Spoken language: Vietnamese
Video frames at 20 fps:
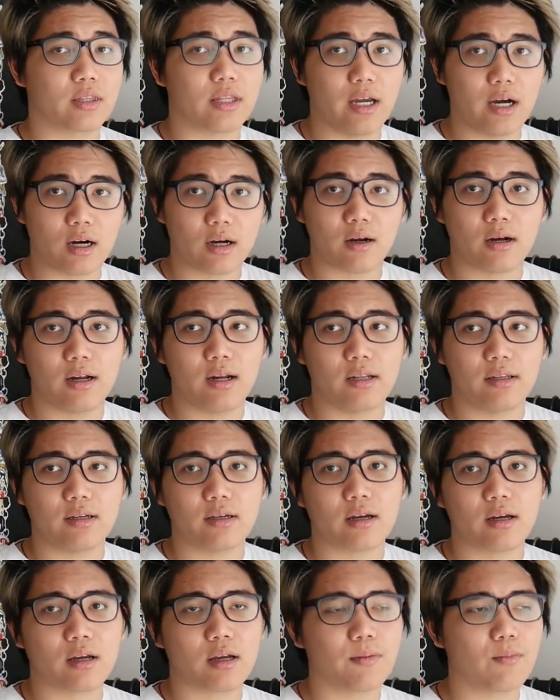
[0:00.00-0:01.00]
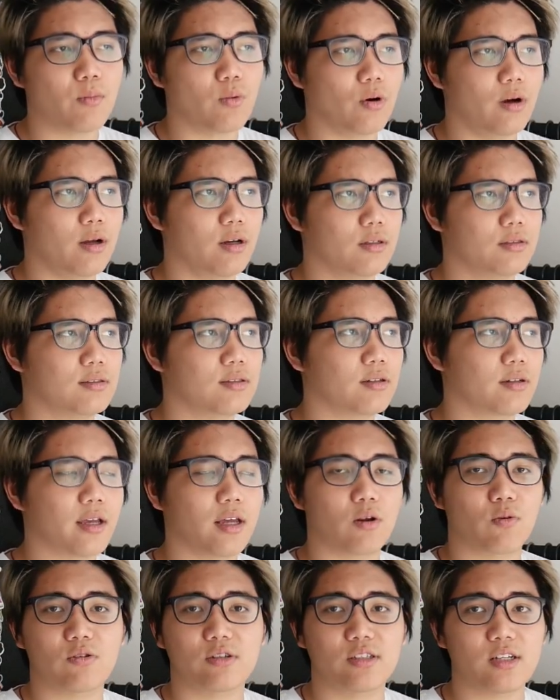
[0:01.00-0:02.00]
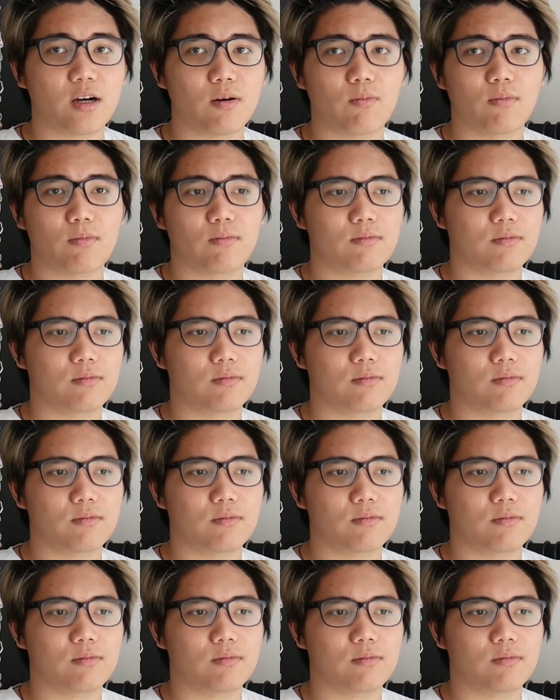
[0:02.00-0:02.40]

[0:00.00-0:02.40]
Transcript: tiệc hay là những cái cái buổi sự kiện quan trọng,